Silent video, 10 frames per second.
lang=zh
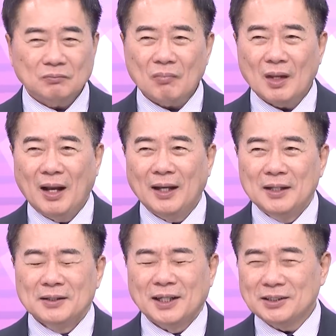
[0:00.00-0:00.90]
嗯，
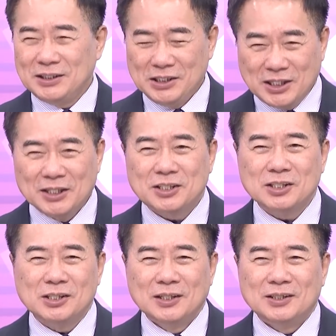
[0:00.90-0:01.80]
它以前
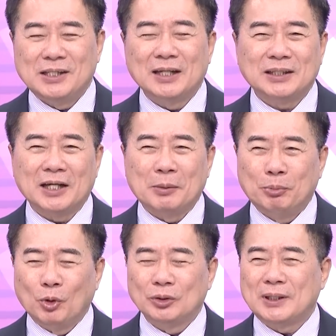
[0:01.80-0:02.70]
是相当的
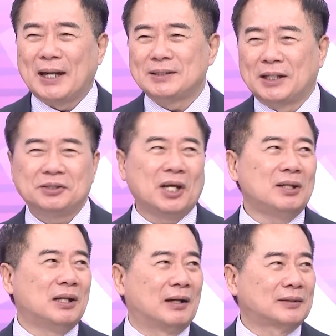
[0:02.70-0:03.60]
不容易开采，
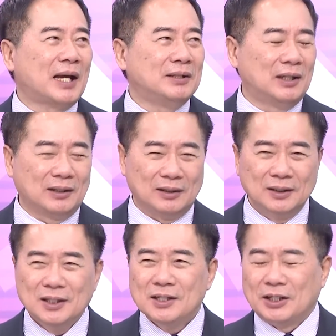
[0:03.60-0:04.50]
天冷太冷了。